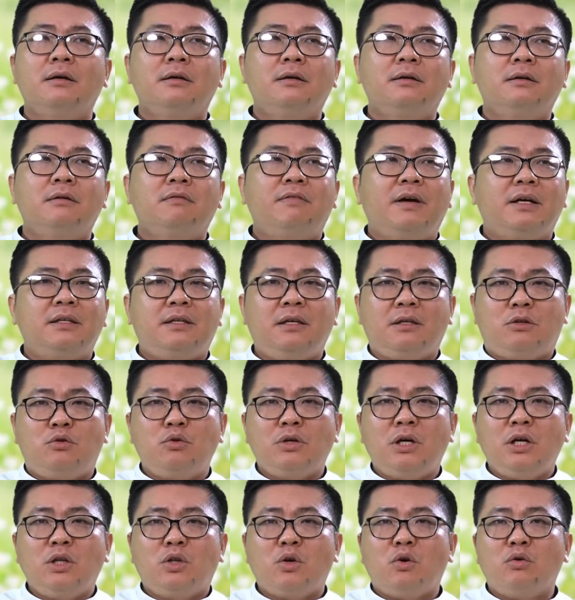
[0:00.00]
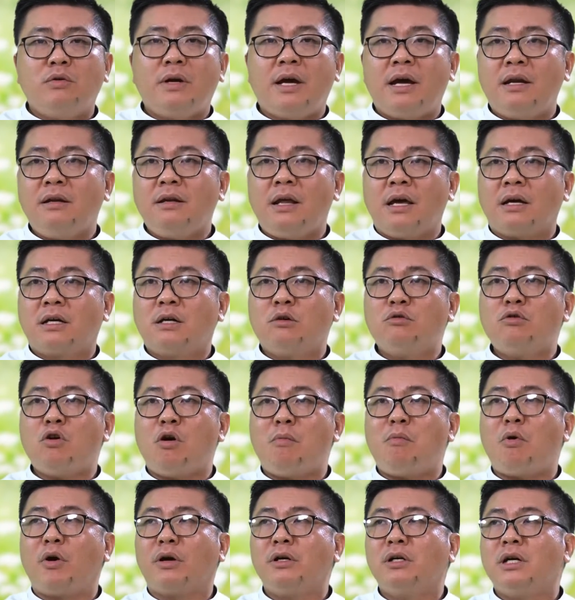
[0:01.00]
vậy thì Chúa Kitô đến để cứu độ
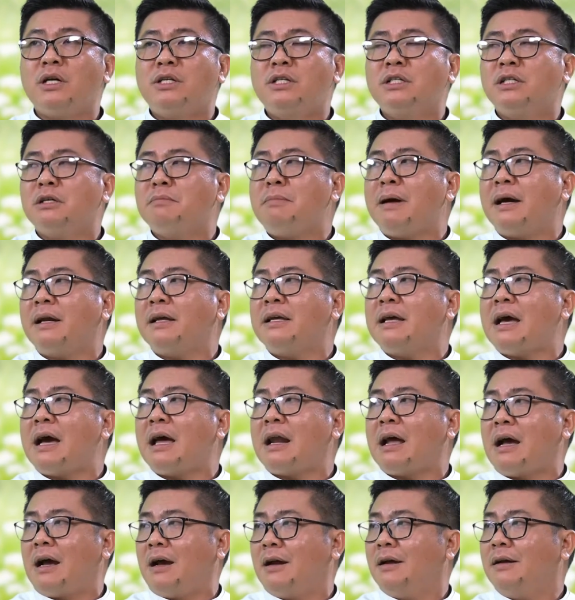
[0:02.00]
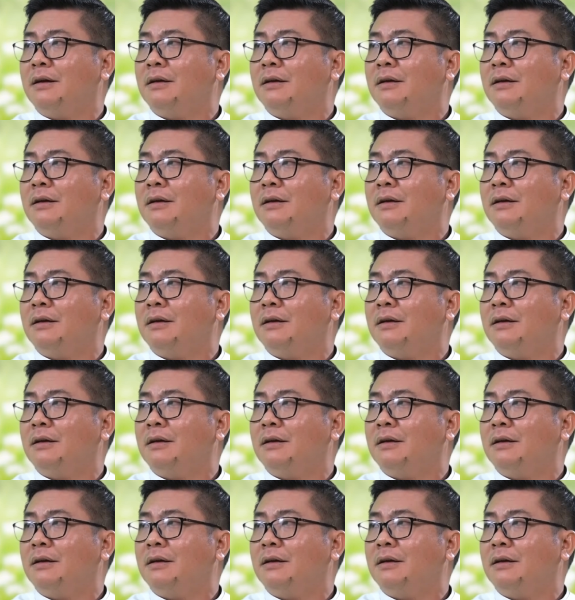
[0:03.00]
mọi người chứ Maria à